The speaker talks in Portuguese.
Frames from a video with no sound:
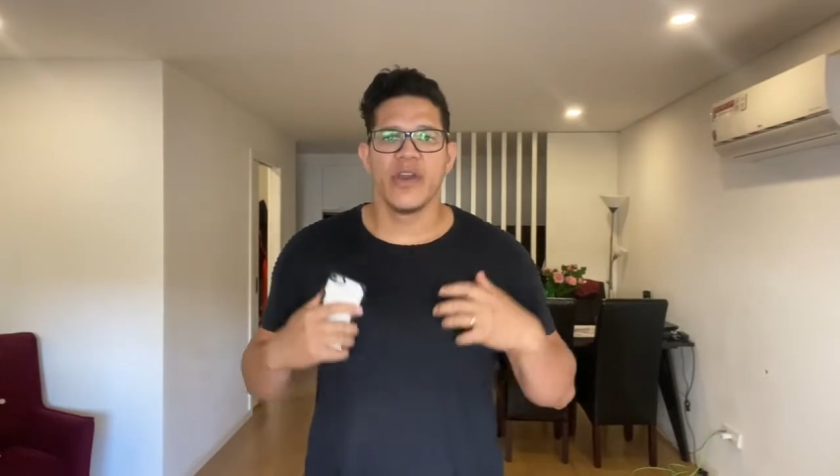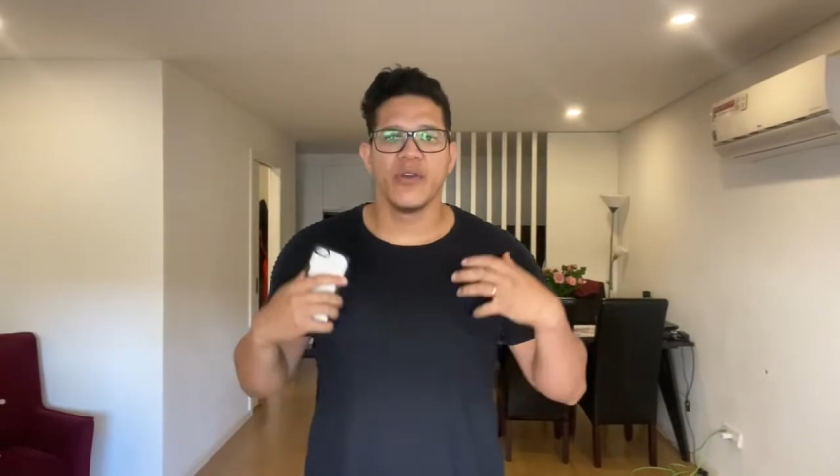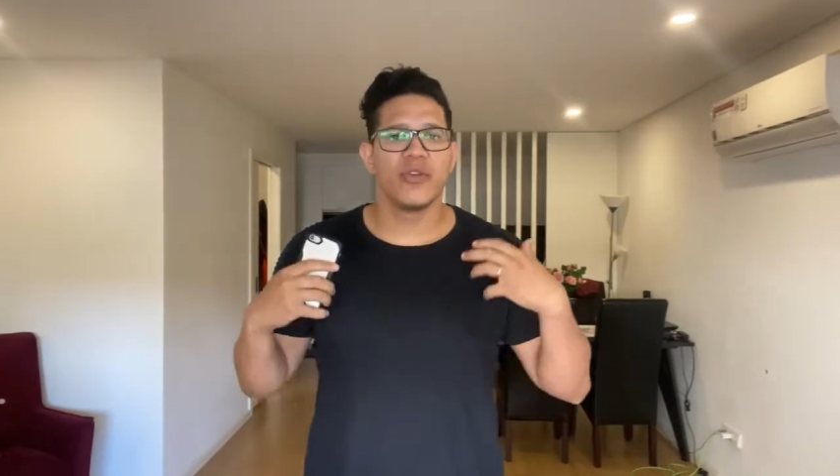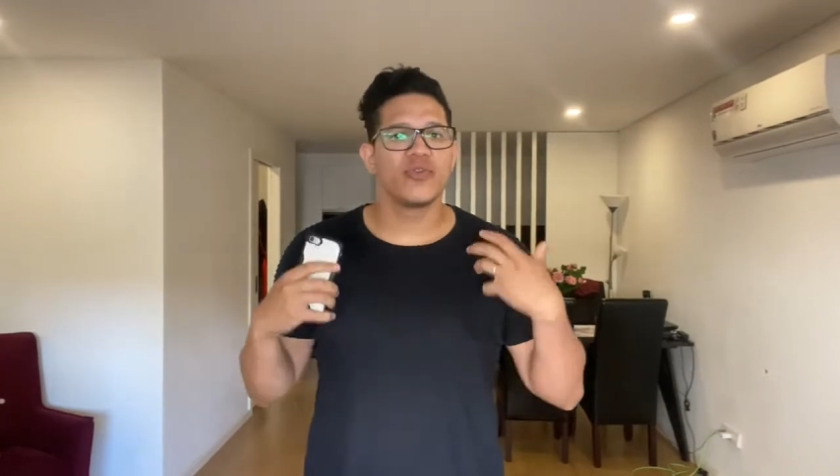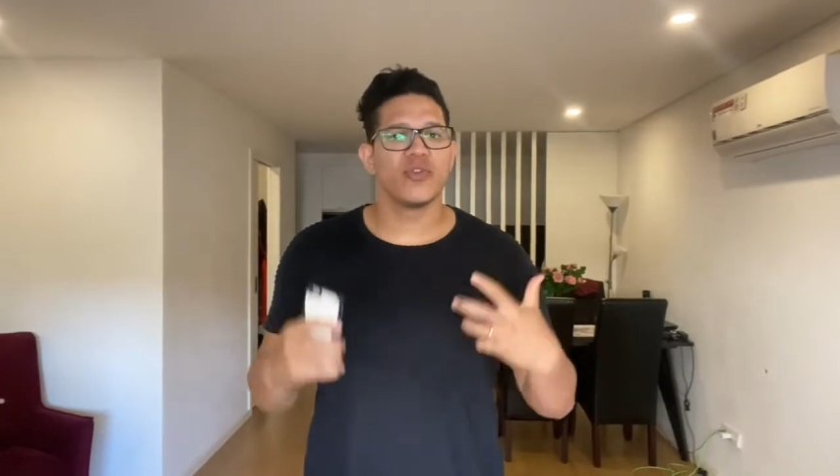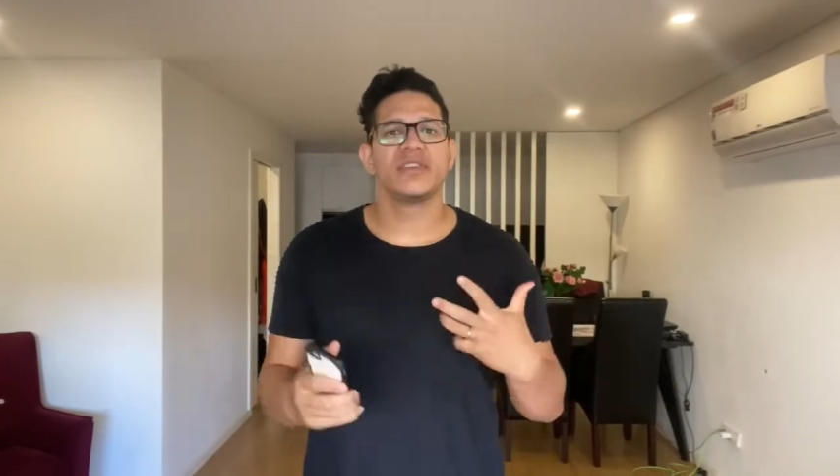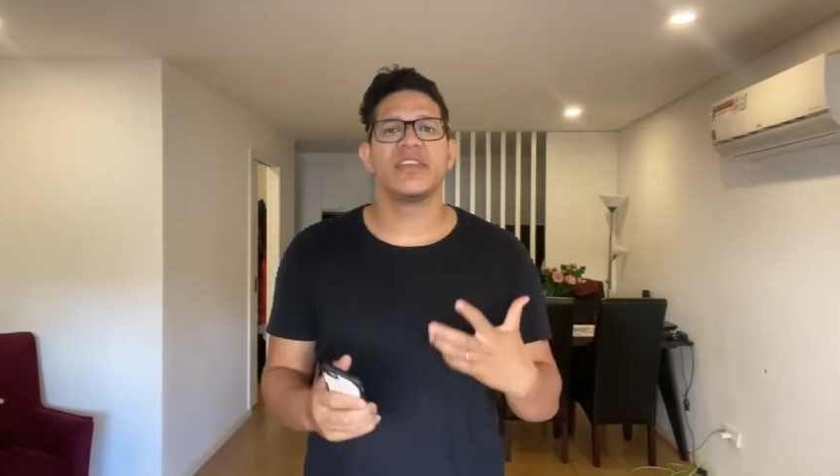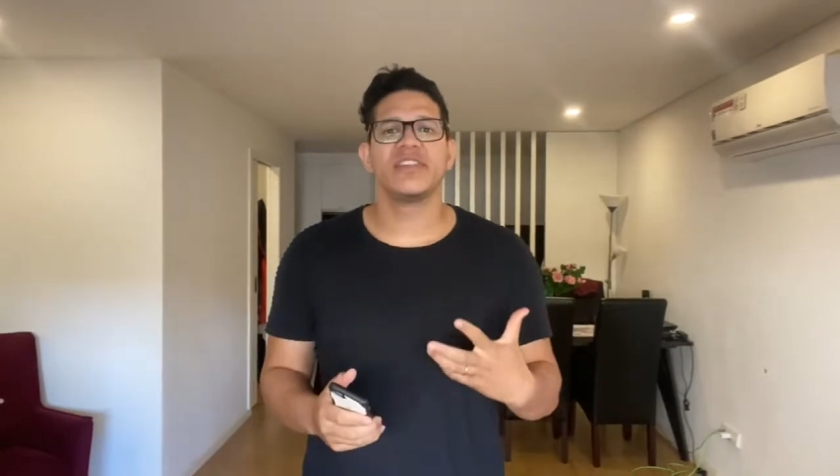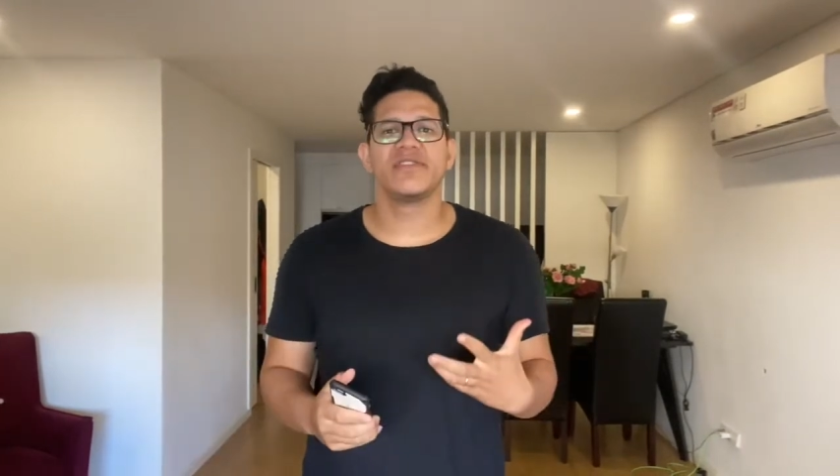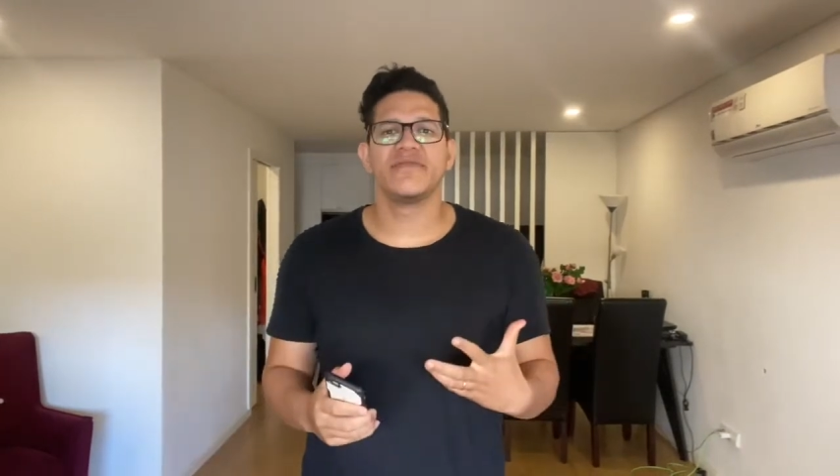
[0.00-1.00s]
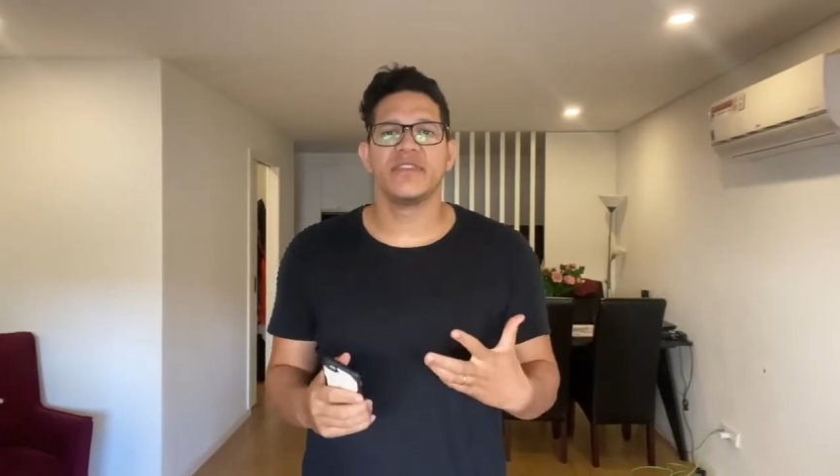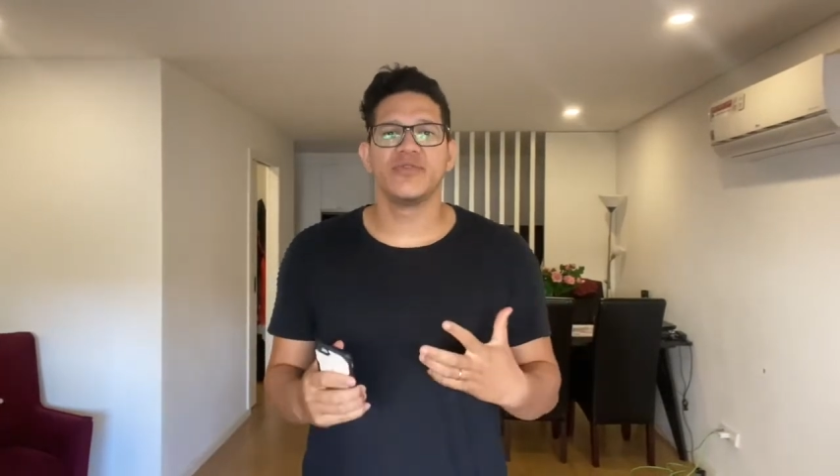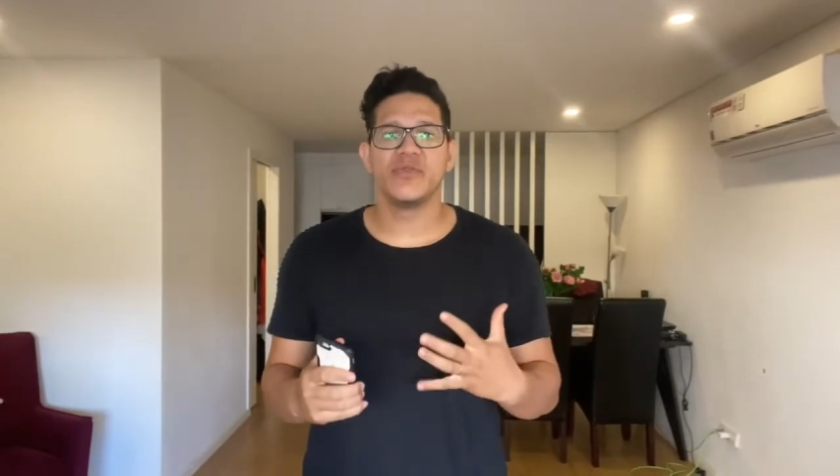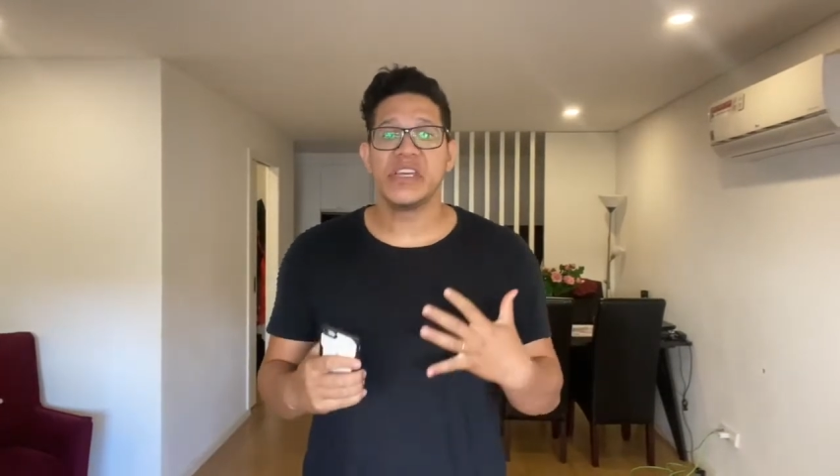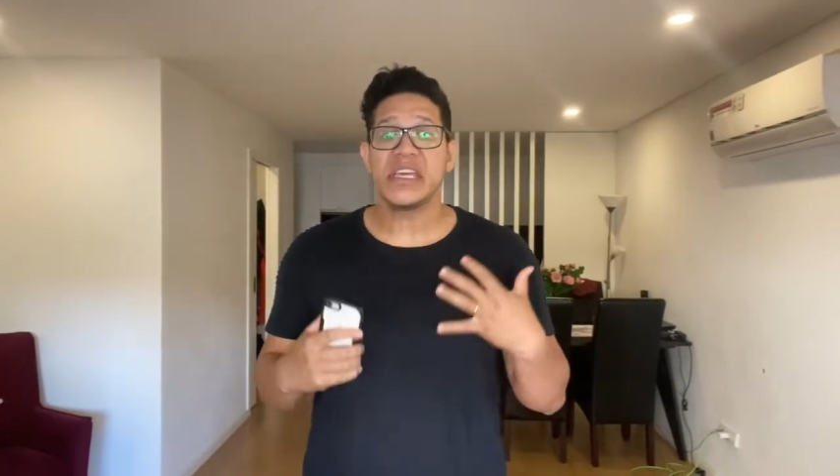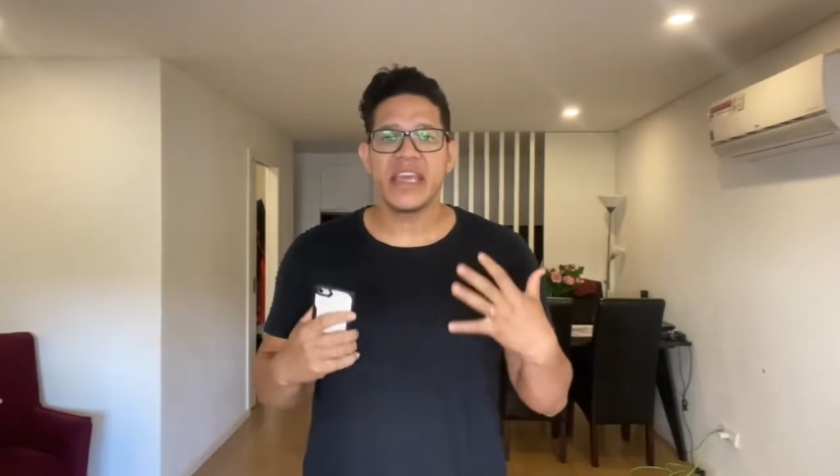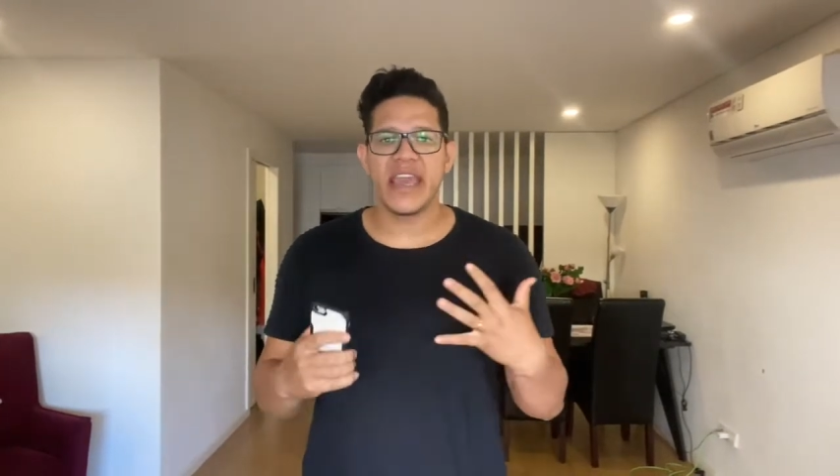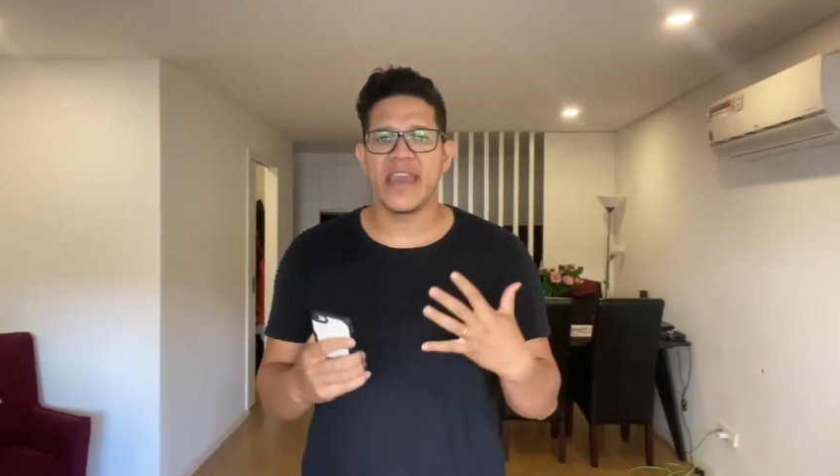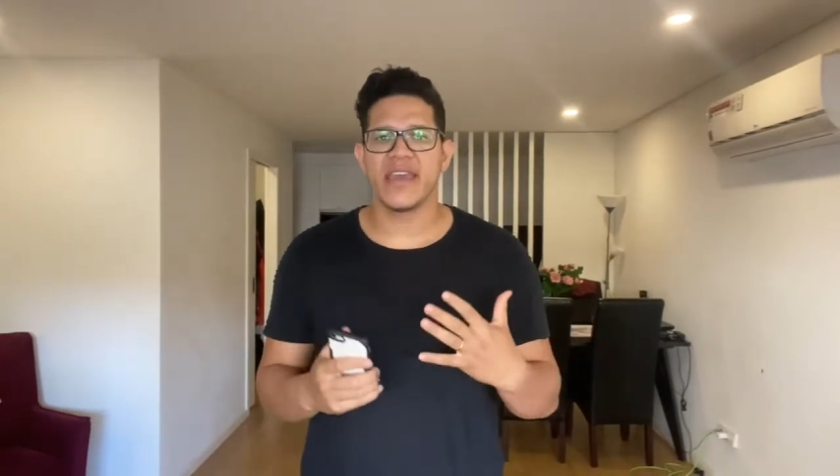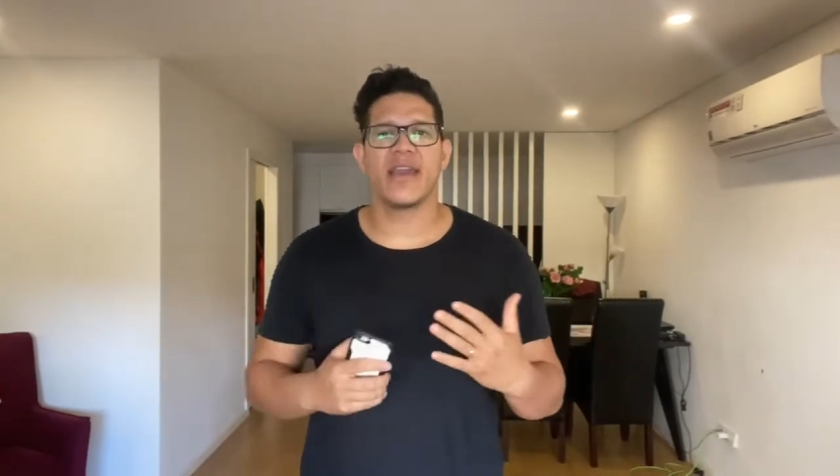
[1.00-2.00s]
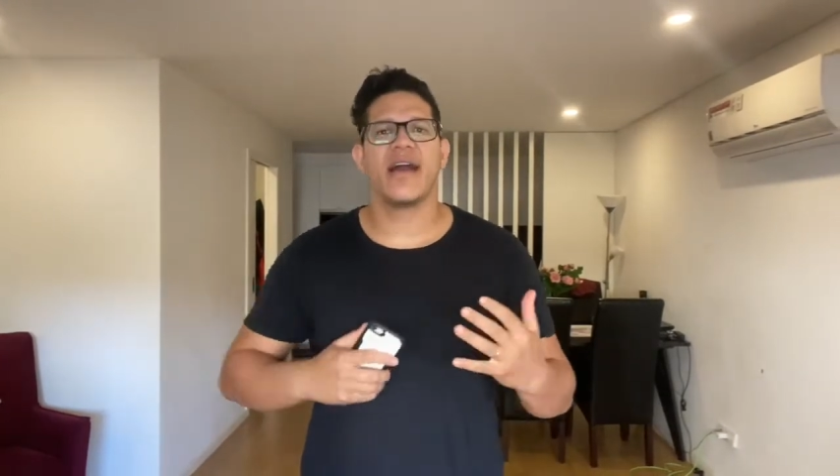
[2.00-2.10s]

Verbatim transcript: Eu não estou incentivando ninguém